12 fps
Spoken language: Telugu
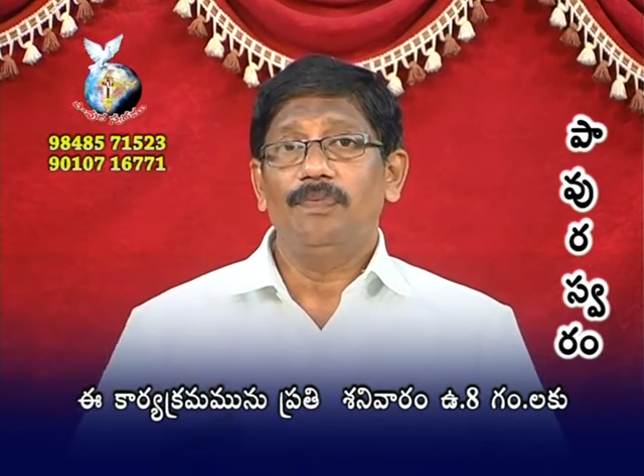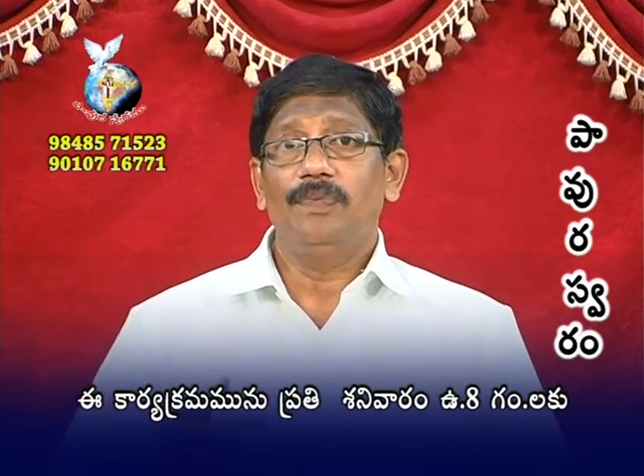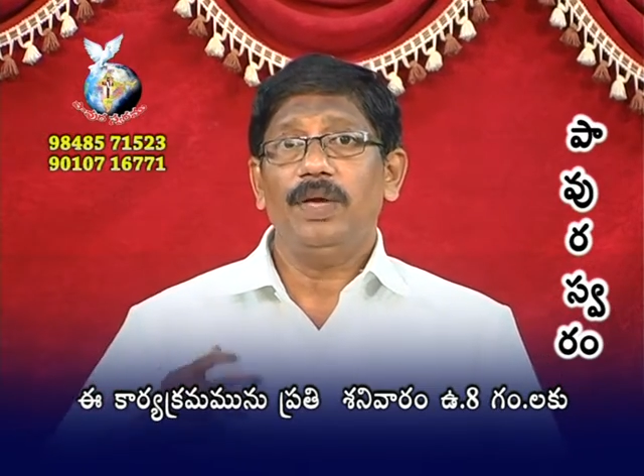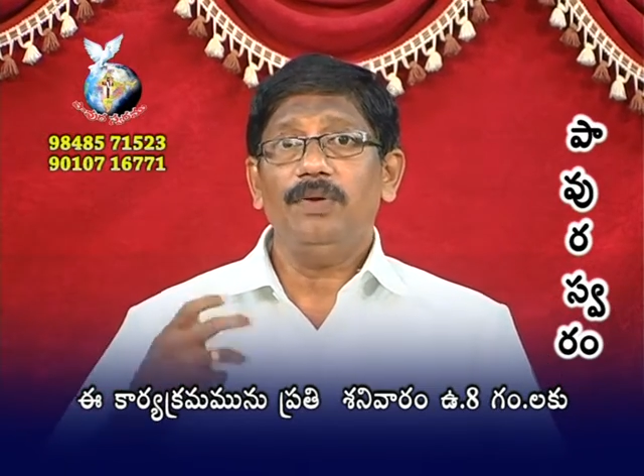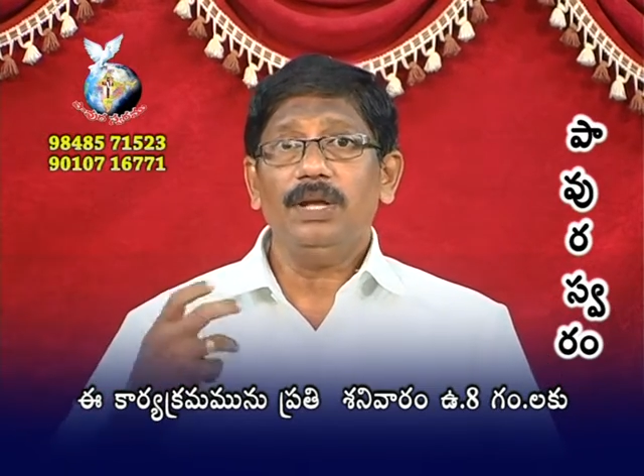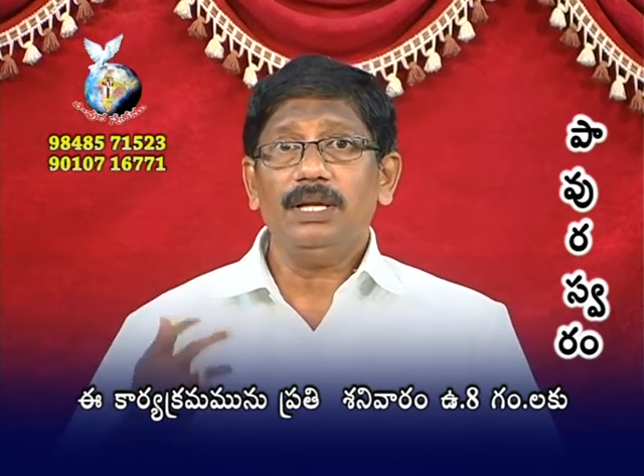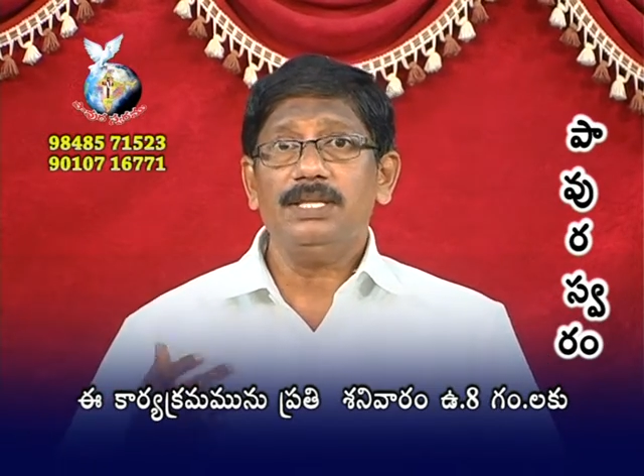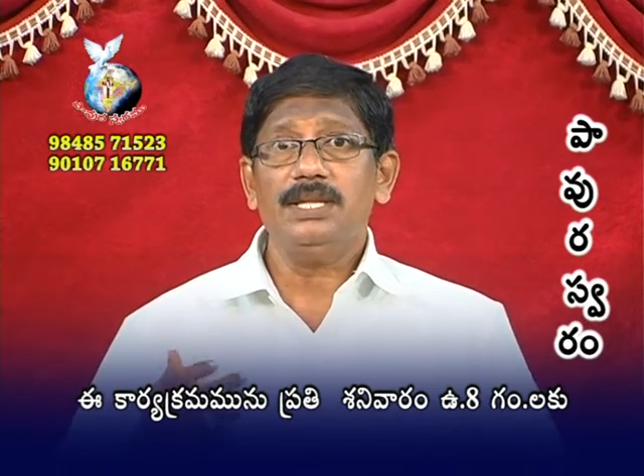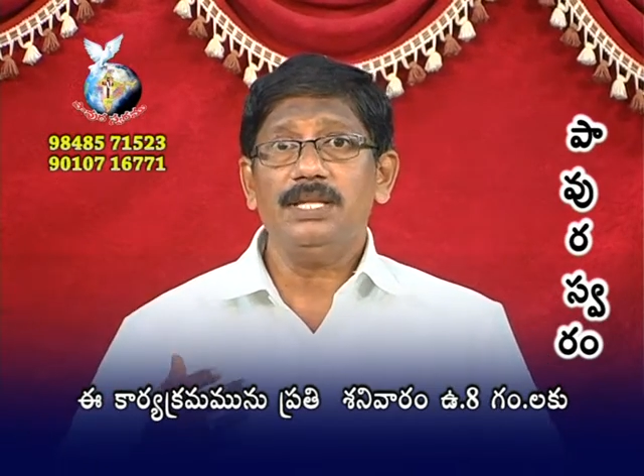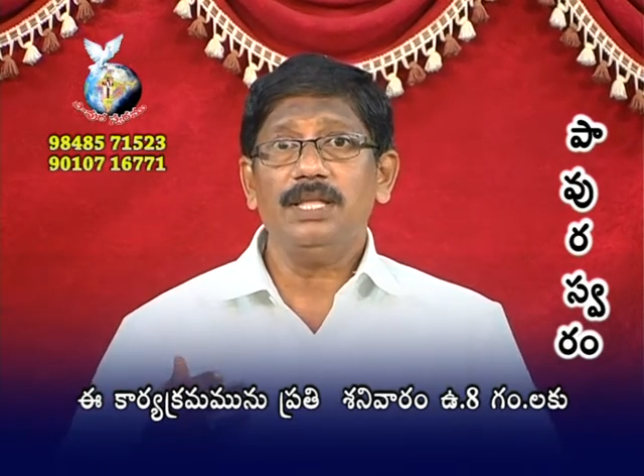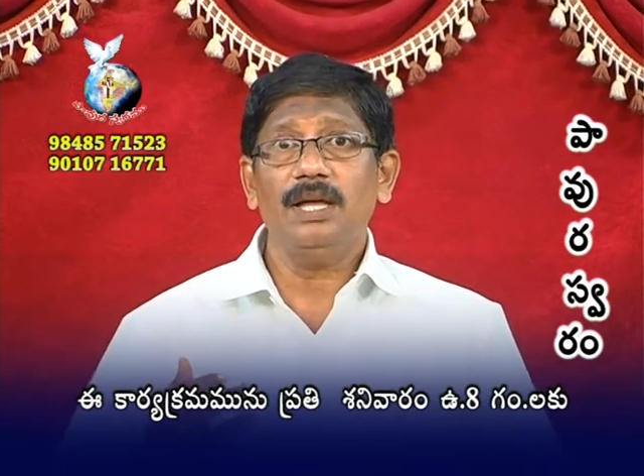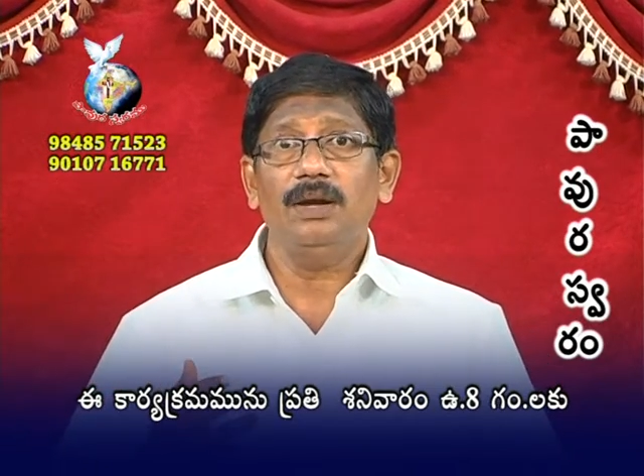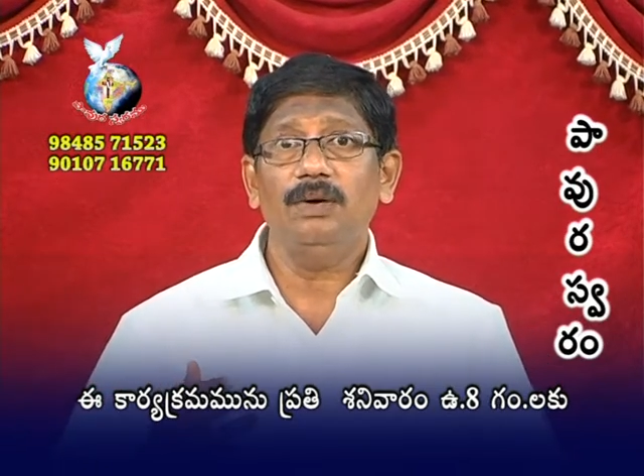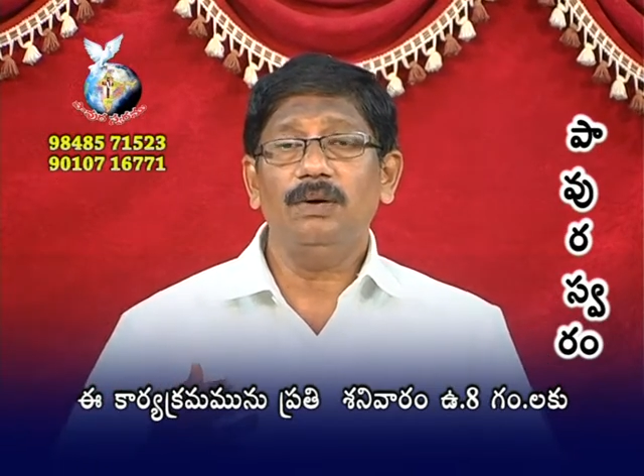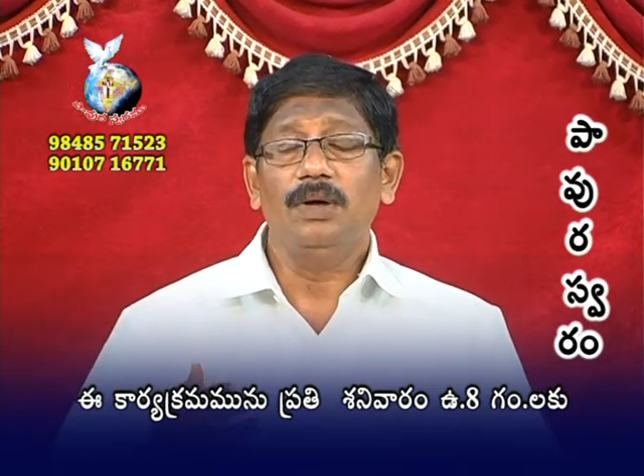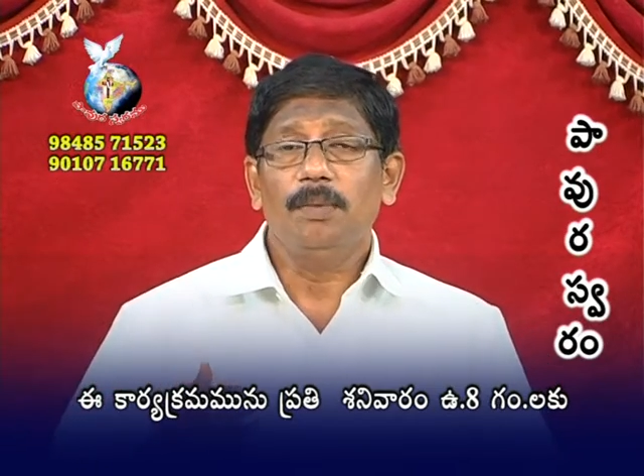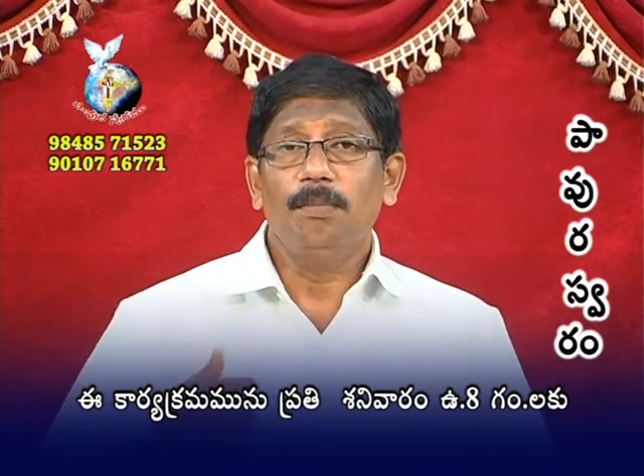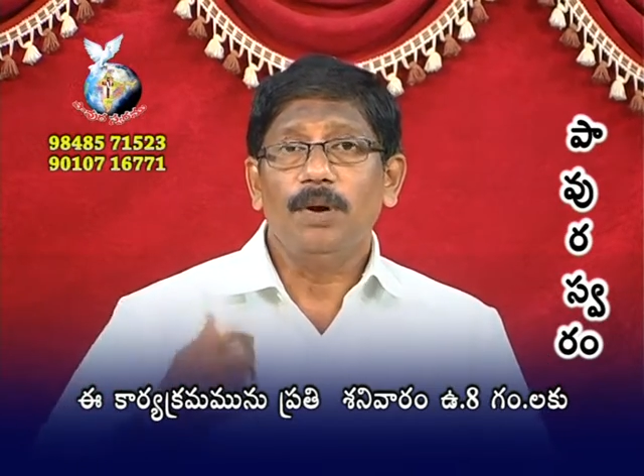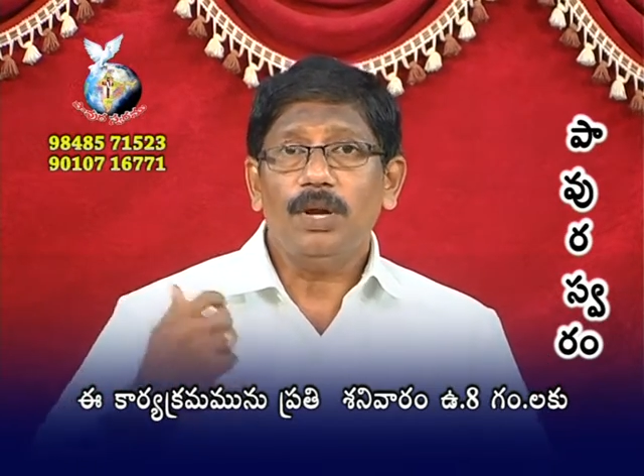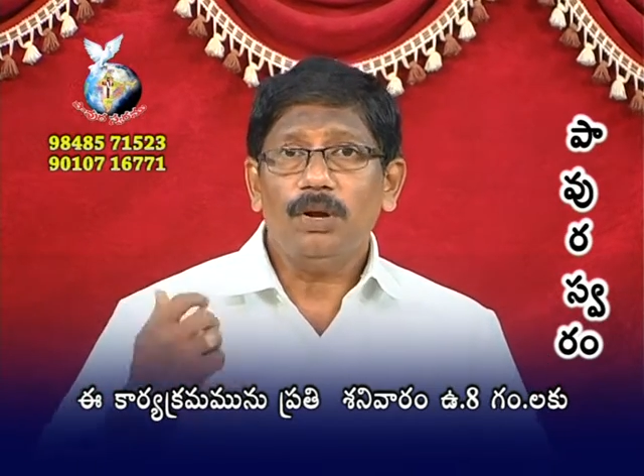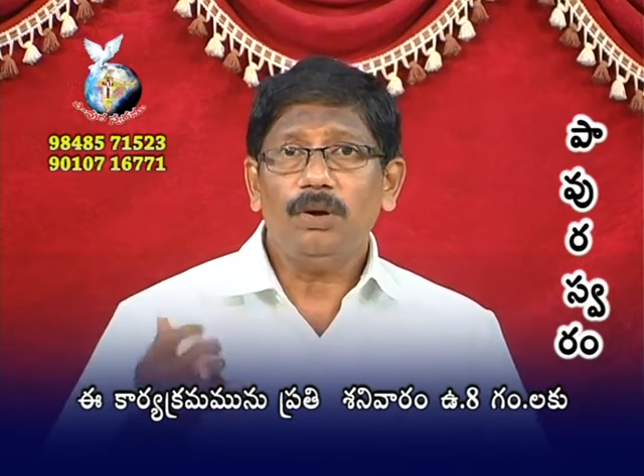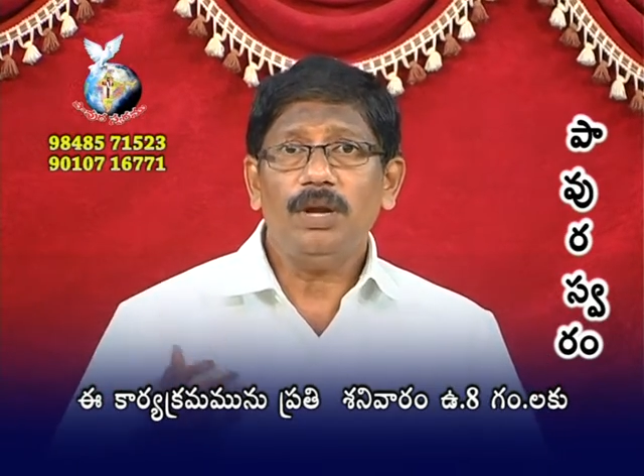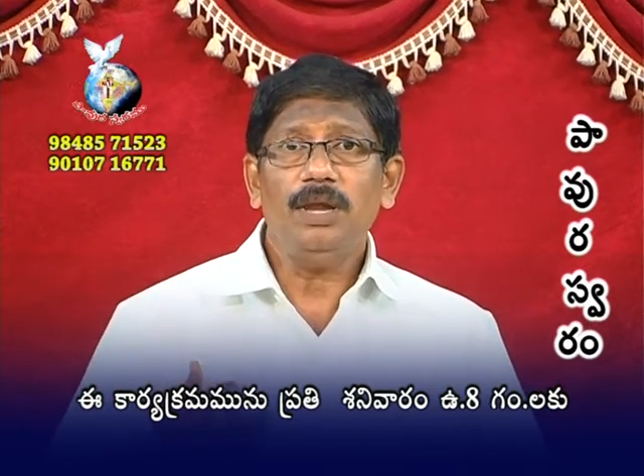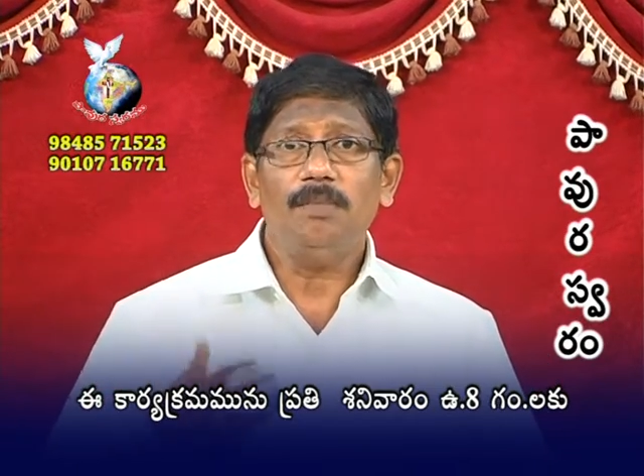దేవుని యొక్క సన్నిధానంలో
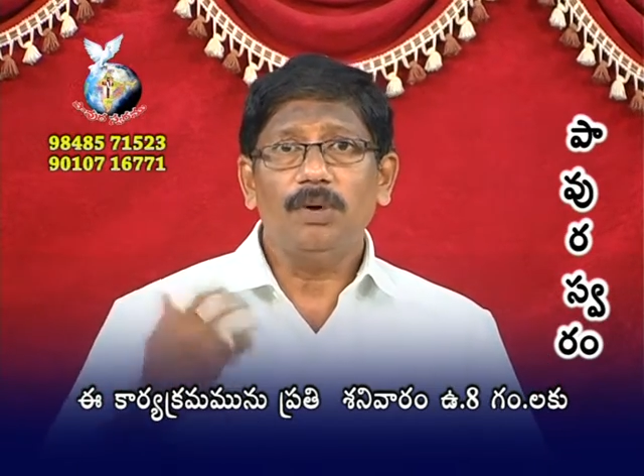మరొకరిని